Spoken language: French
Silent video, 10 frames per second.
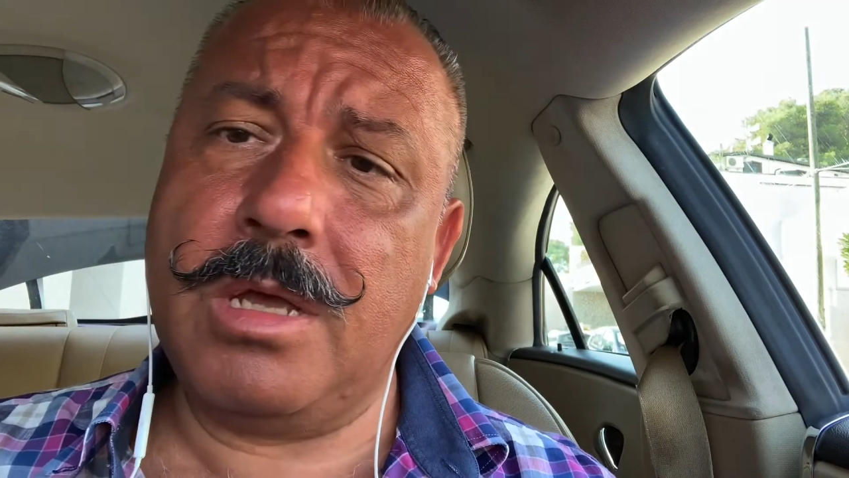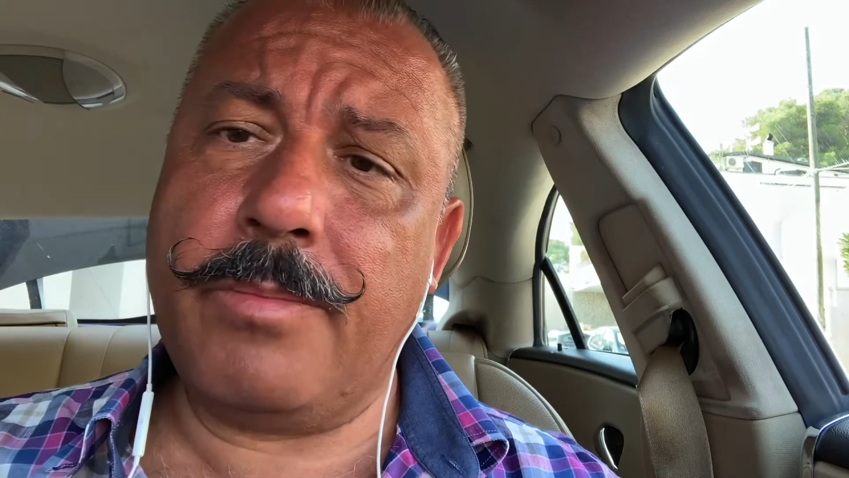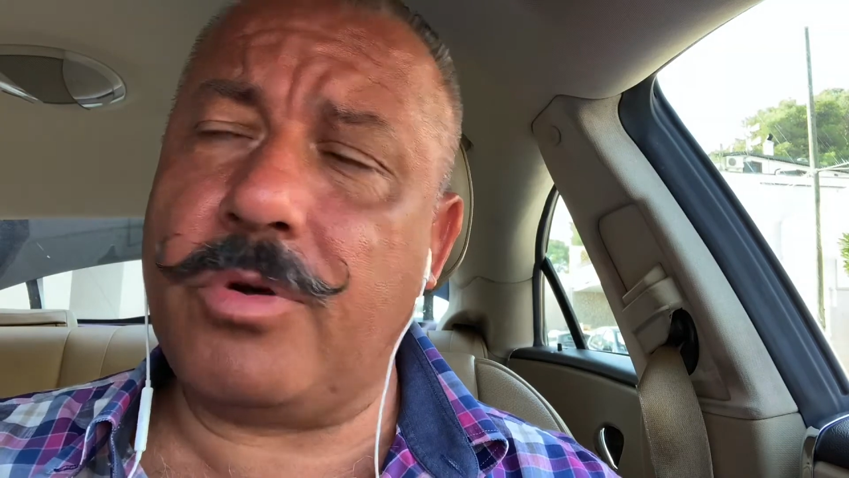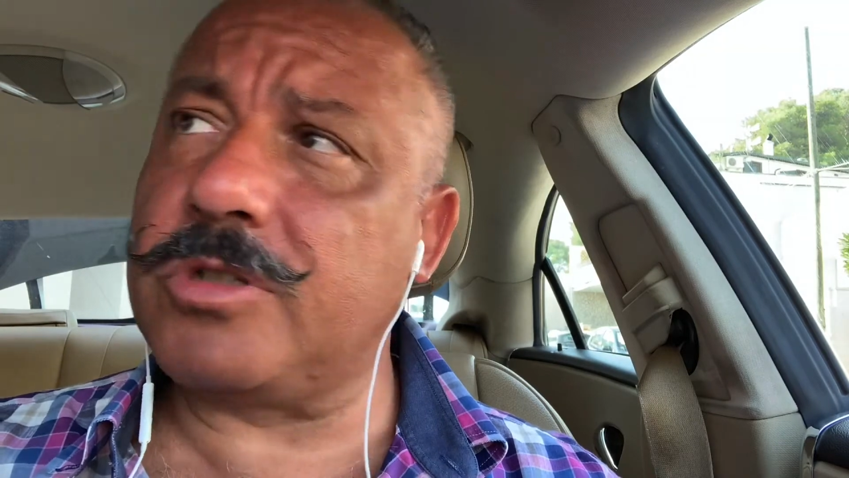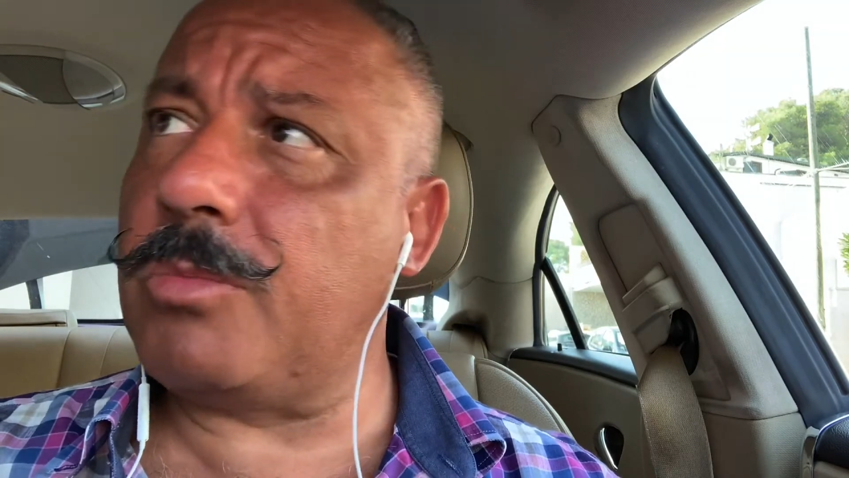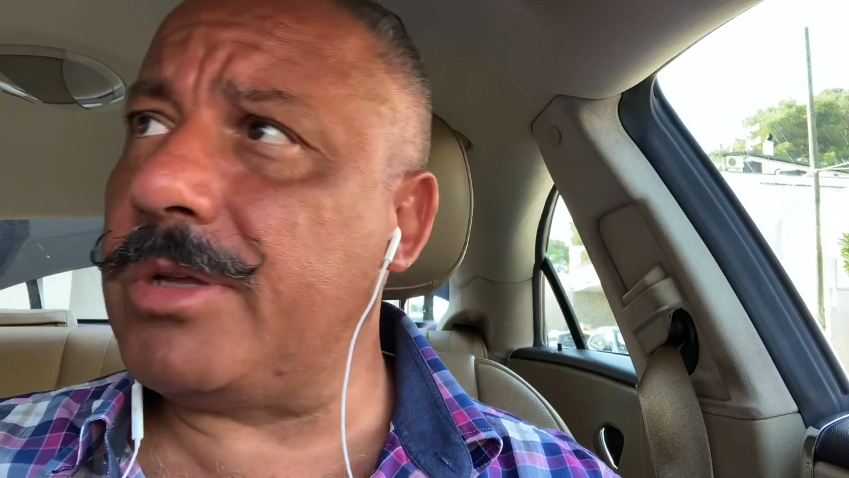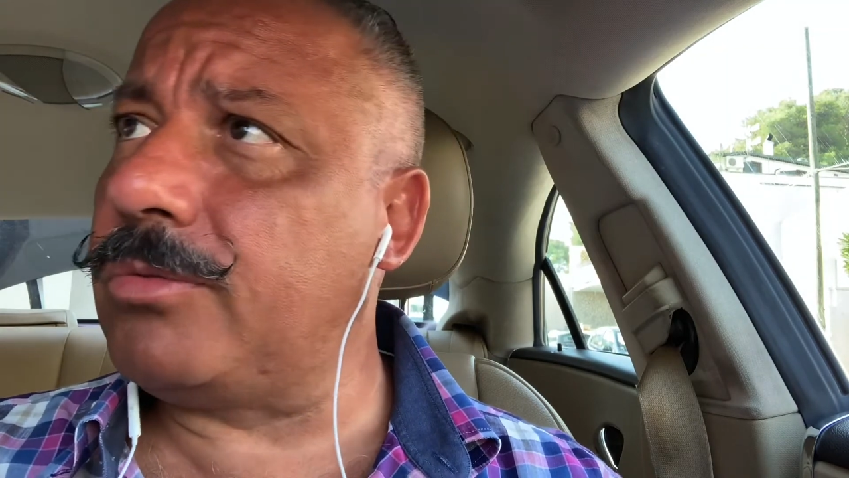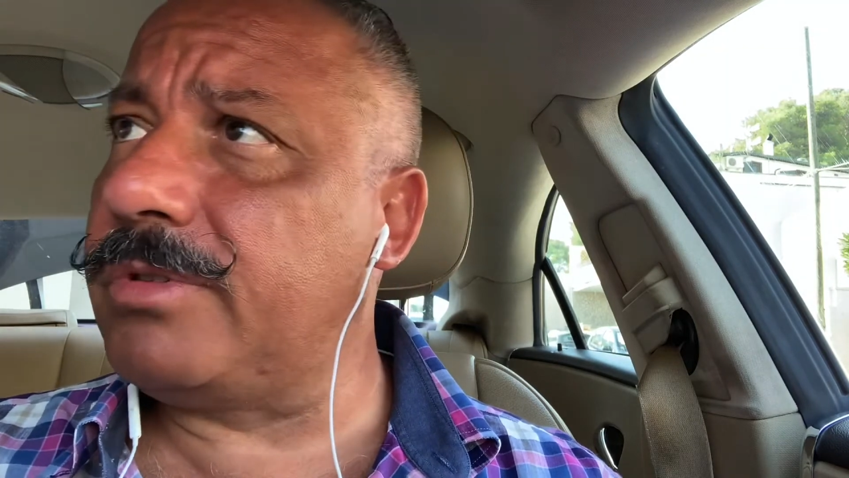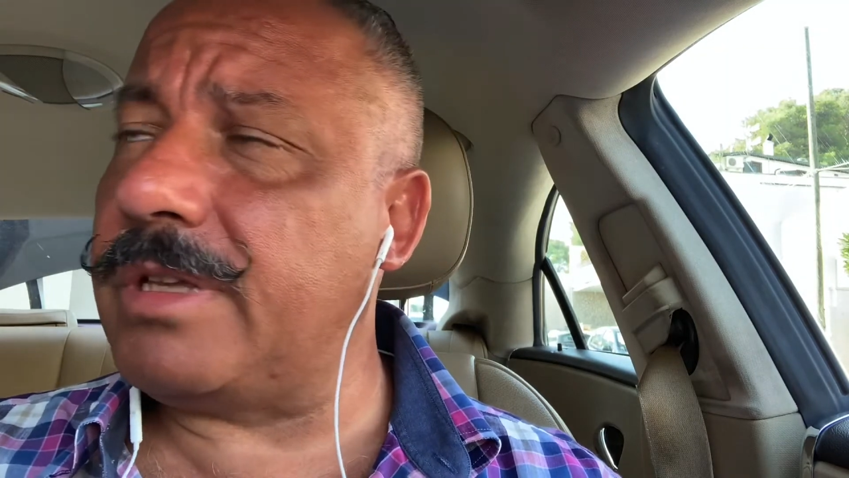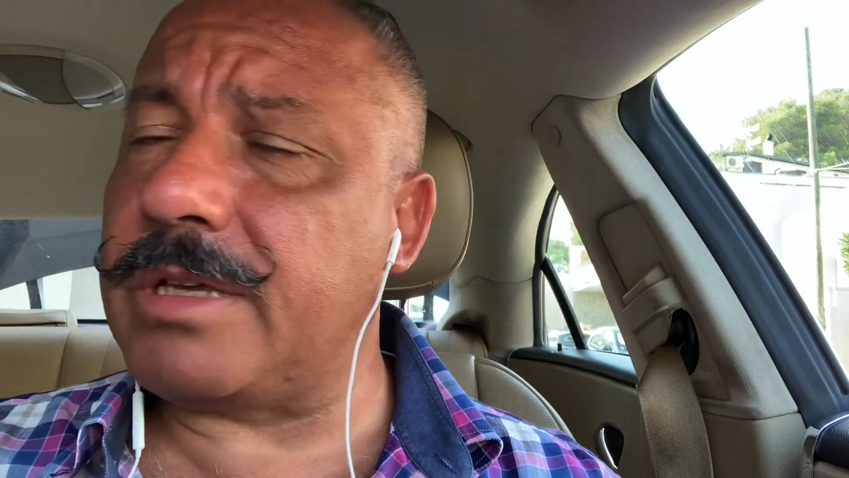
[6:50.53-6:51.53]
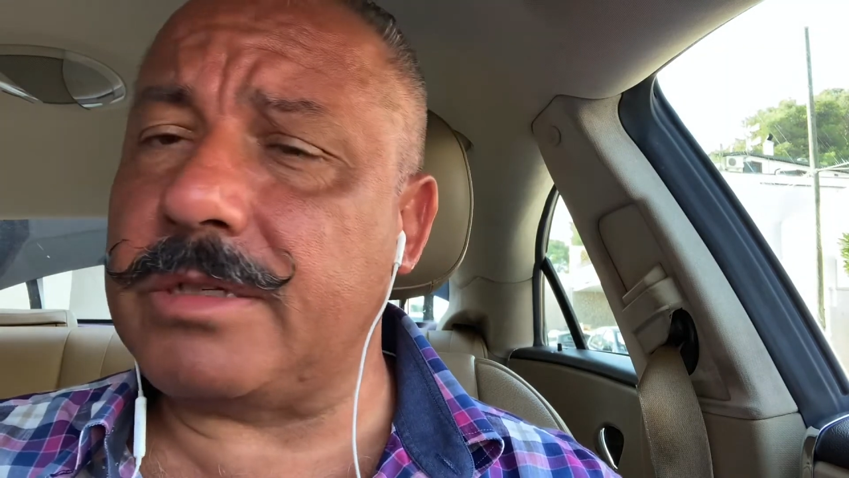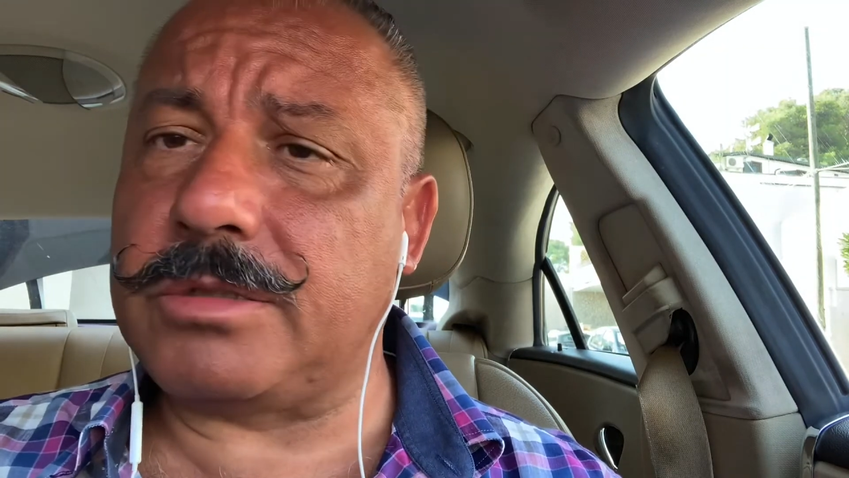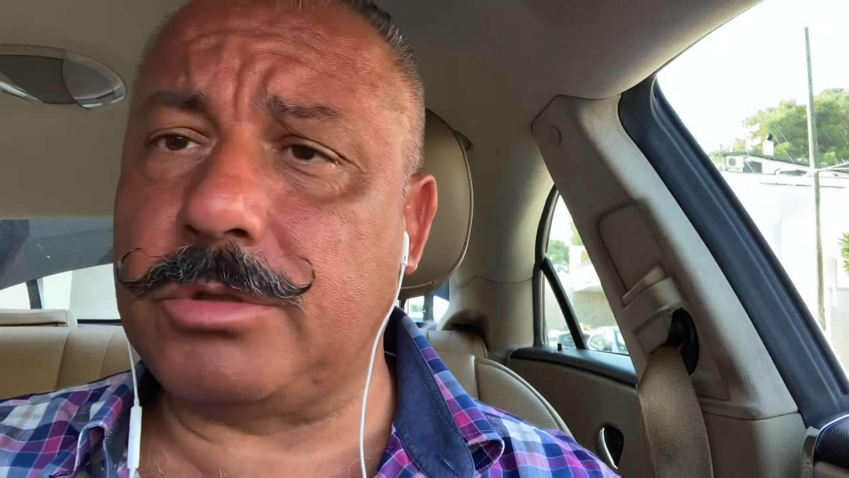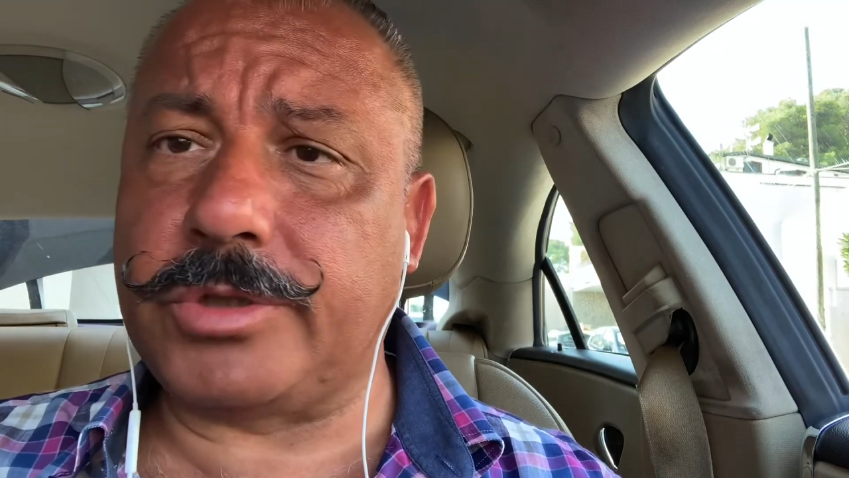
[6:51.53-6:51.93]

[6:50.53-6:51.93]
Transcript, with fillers: Pose-moi toutes tes questions,